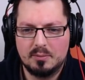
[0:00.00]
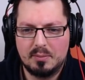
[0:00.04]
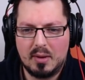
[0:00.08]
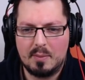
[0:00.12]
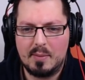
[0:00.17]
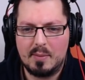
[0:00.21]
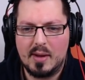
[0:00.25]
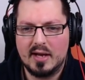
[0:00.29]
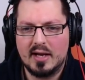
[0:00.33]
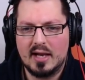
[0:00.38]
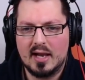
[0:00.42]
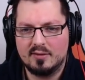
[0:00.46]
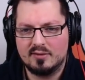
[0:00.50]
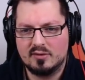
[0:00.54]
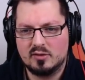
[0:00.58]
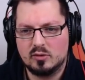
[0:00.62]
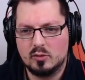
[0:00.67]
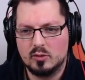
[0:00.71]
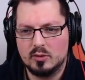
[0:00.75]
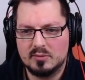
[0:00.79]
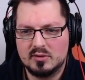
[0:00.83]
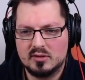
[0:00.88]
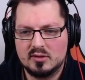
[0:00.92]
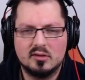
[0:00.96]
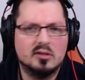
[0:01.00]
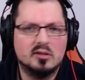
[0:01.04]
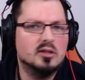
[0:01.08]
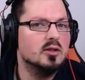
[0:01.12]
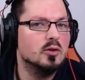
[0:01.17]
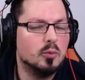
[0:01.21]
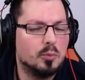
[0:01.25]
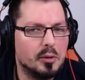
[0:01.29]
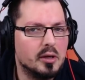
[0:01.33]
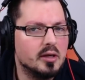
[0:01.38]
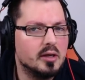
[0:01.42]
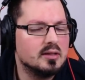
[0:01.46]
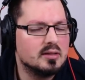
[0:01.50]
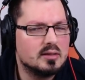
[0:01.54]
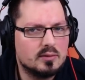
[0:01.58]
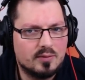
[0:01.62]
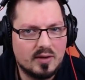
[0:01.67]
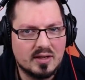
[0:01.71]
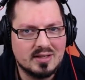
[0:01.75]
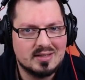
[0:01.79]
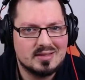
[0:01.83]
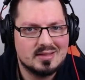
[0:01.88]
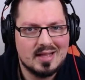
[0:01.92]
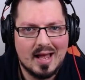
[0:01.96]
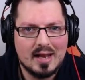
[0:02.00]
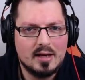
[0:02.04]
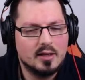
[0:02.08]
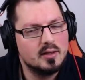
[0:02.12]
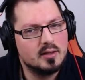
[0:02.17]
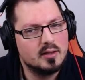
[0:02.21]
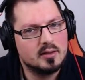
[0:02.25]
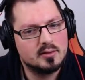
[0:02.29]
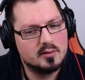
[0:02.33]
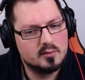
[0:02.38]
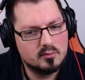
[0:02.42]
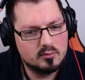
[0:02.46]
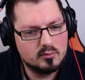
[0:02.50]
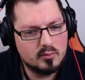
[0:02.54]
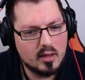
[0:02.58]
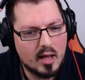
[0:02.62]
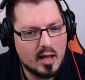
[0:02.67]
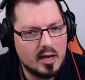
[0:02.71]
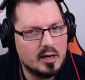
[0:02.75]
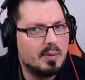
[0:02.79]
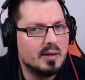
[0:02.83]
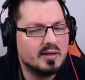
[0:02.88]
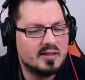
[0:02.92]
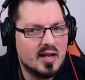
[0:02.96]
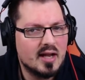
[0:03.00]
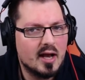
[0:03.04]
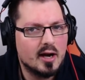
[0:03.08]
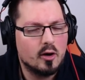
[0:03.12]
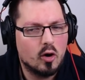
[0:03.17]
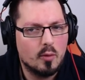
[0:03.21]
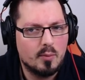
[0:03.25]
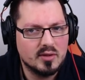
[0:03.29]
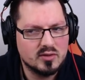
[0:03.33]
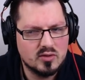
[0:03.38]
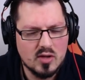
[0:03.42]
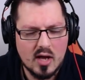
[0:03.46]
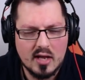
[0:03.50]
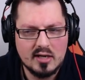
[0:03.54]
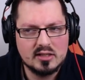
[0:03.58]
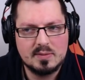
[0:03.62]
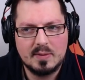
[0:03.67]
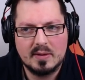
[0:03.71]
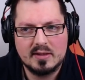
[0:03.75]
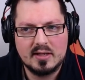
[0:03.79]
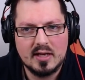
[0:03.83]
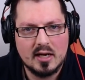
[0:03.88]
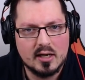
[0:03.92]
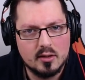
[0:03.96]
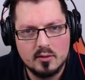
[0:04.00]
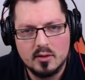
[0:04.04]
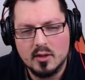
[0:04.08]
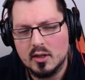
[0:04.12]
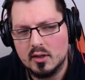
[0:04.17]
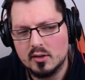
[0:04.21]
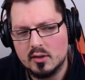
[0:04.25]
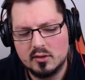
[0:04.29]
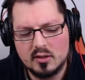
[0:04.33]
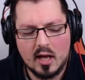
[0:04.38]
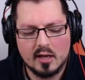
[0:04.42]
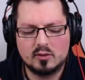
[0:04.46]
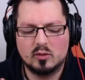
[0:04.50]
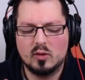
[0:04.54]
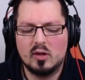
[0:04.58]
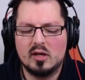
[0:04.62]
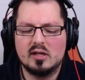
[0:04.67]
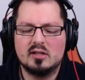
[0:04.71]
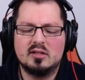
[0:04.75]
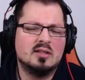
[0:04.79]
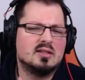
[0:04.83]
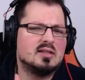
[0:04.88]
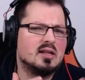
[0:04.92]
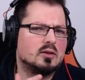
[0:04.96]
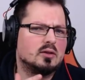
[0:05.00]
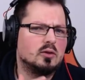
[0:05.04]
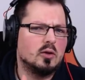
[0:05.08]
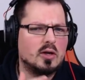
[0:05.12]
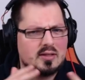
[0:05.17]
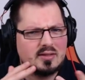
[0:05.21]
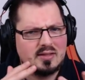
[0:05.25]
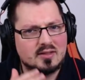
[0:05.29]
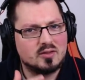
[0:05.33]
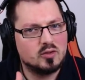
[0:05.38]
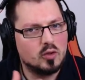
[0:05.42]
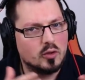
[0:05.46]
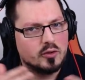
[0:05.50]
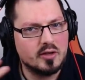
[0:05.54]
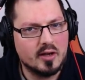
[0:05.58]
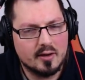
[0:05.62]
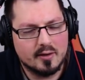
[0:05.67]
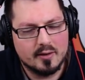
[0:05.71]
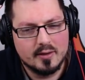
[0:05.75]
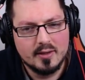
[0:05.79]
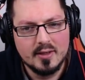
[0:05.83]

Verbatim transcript: bei meinen Livestreams, die übrigens fast alle, alle paar Tage kommen, also alle zwei Tage. Die aktuell Dienstag, Donnerstag, Sonntag